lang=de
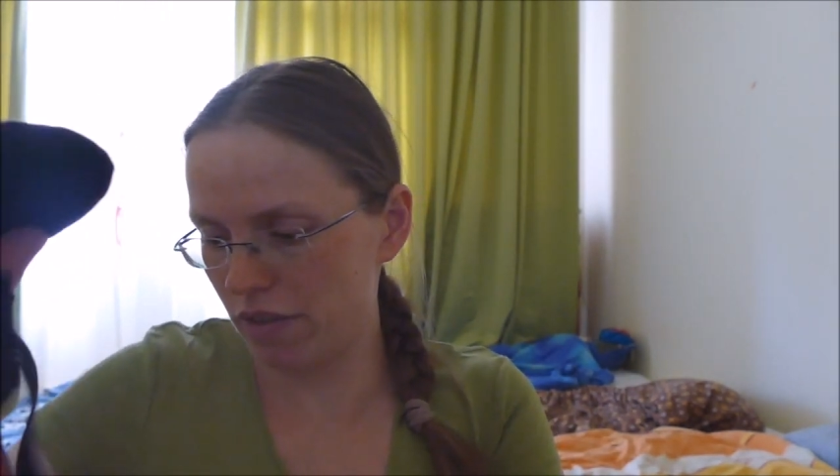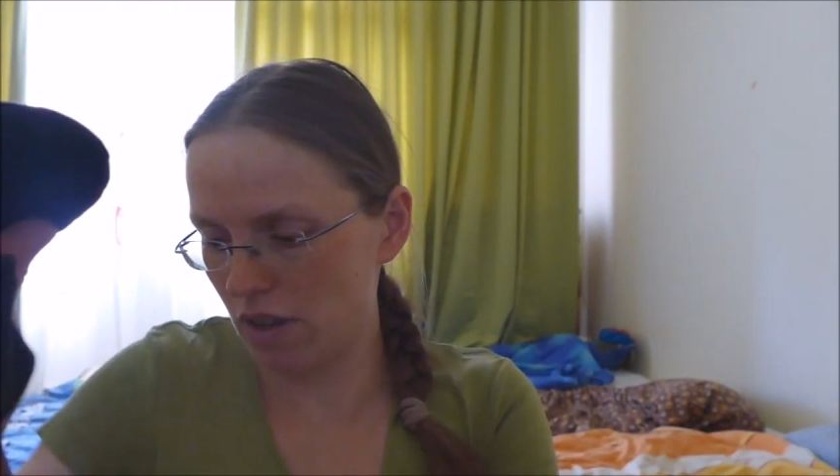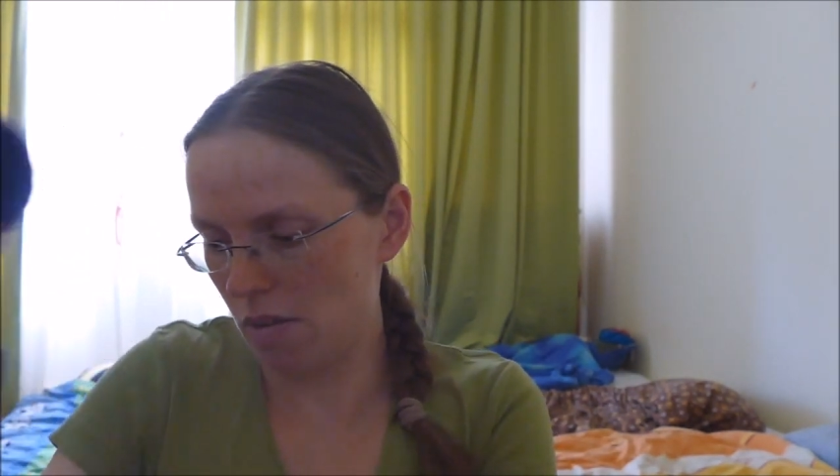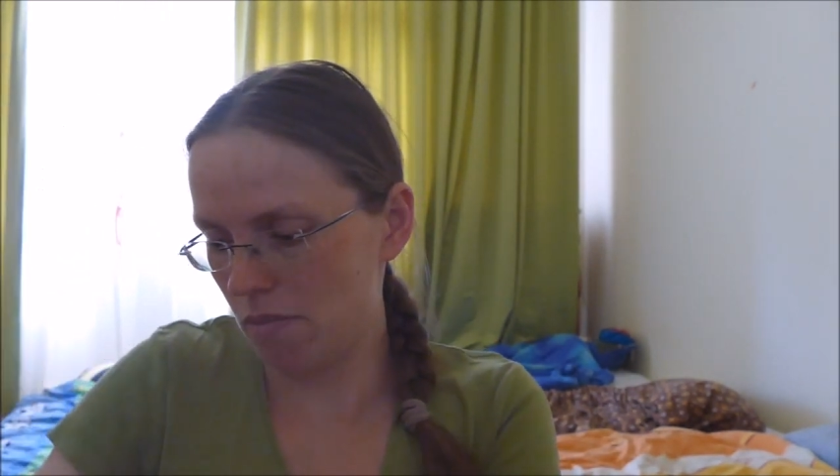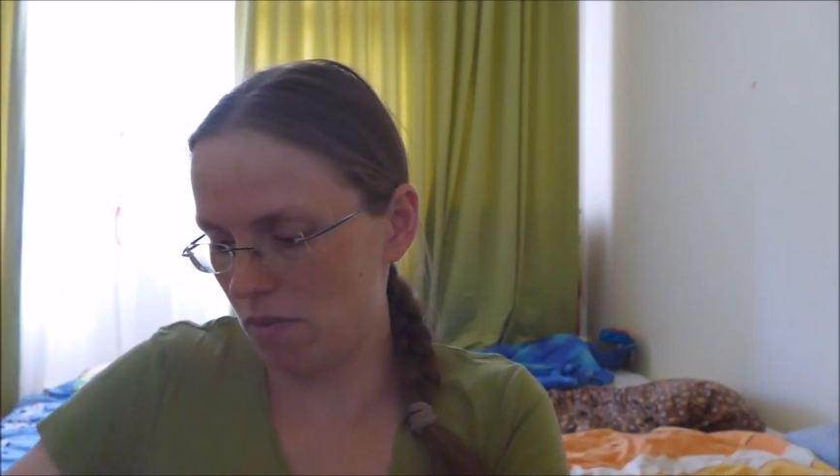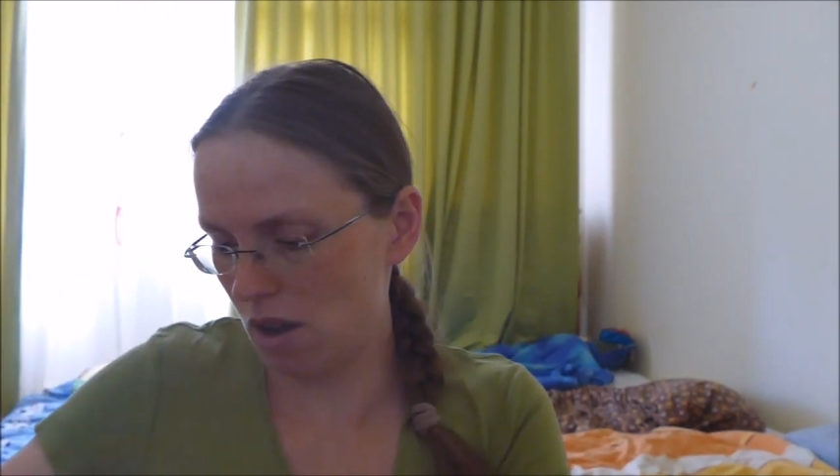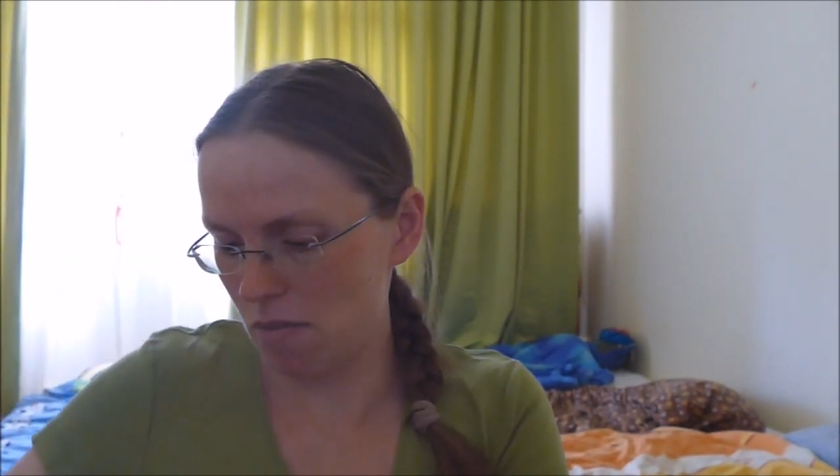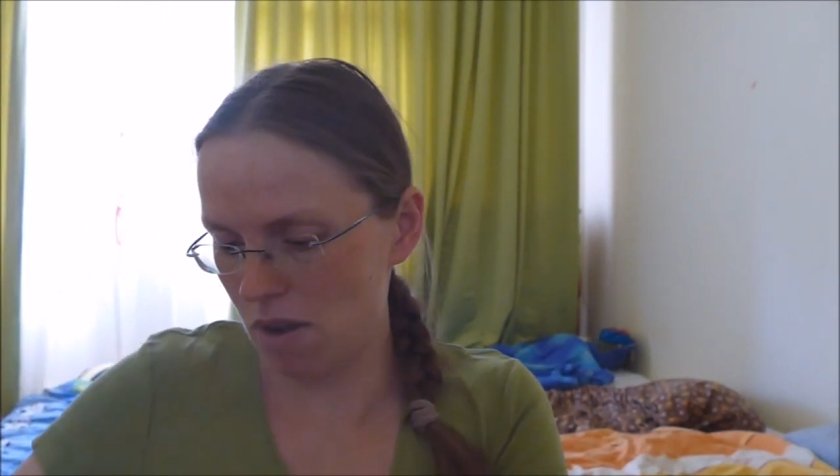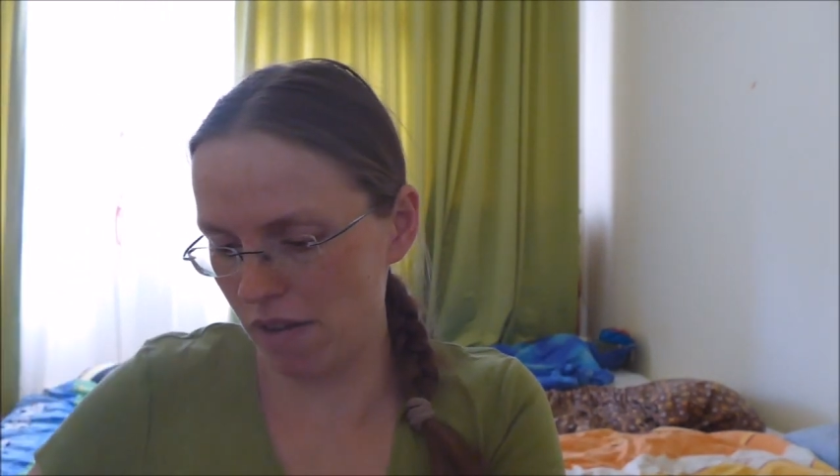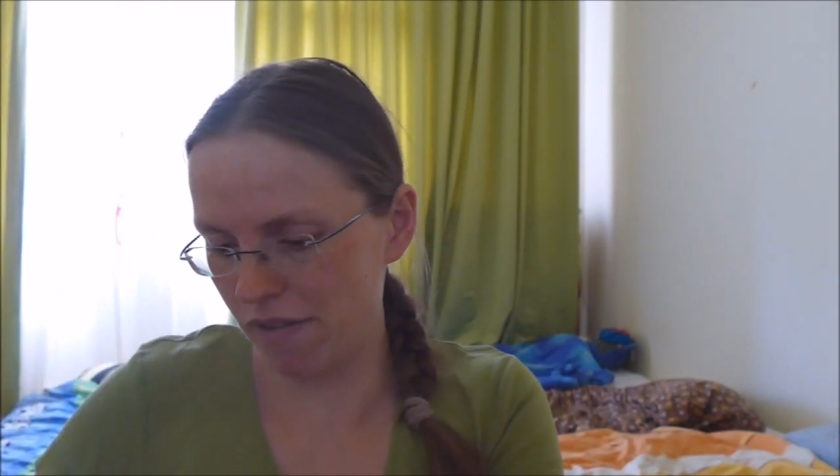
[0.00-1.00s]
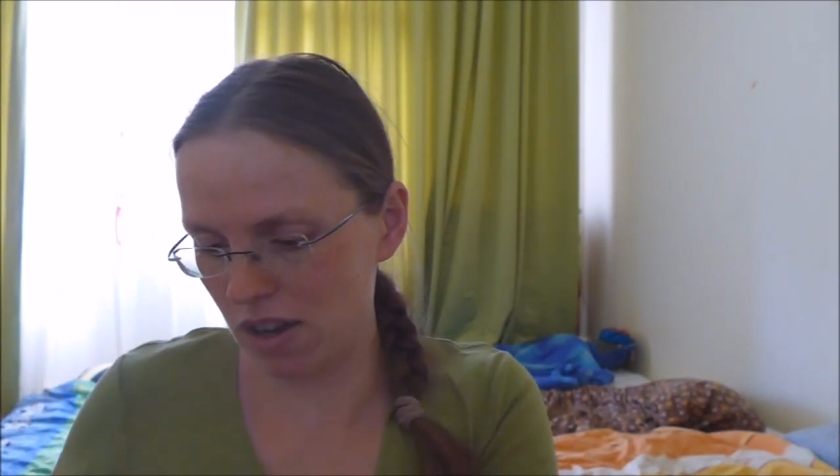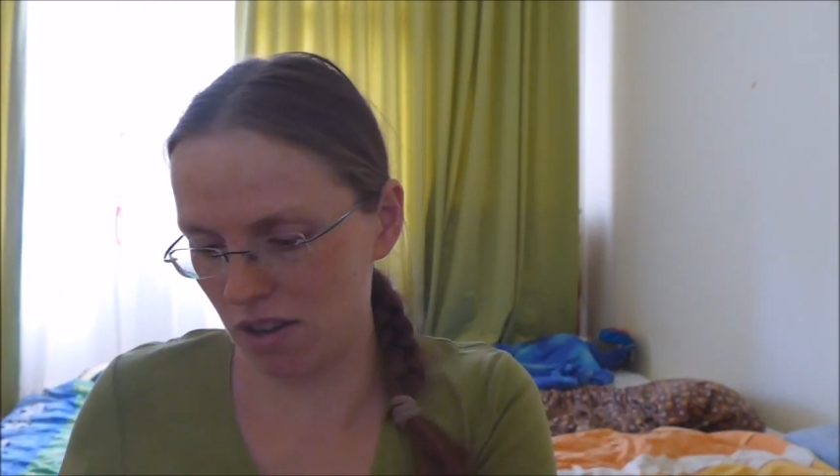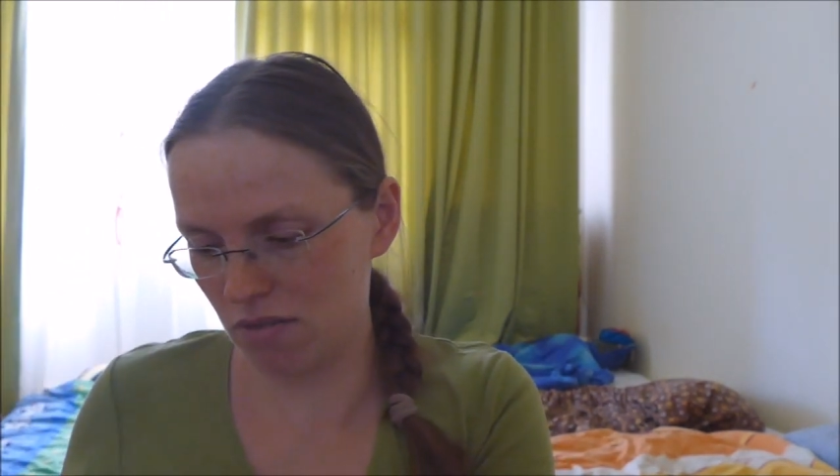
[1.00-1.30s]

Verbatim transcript: vor allem am Anfang.